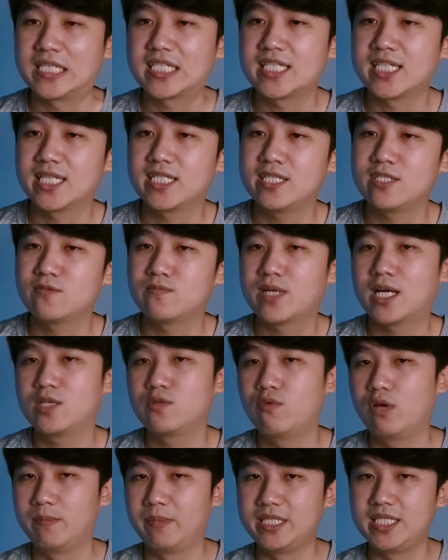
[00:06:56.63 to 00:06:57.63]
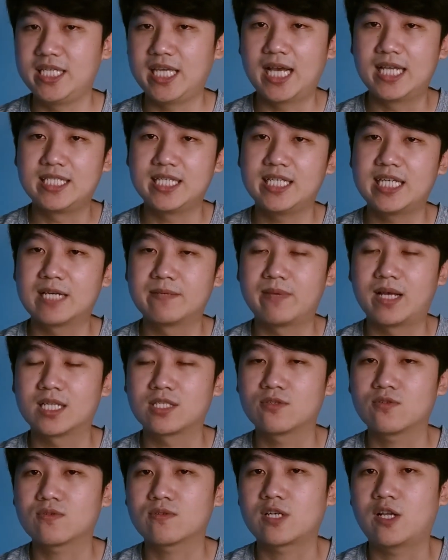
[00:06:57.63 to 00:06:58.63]
biasanya sih cuma dua biji aja yang
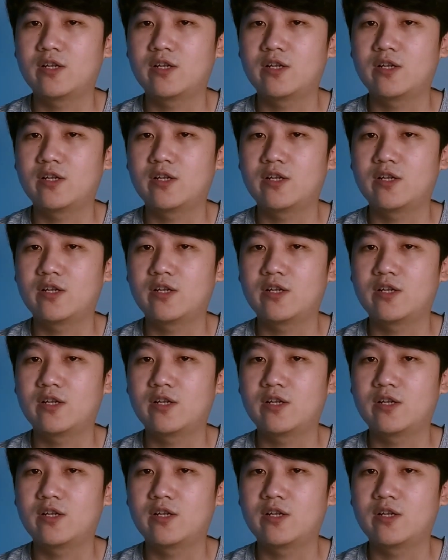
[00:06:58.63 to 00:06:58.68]
masuk.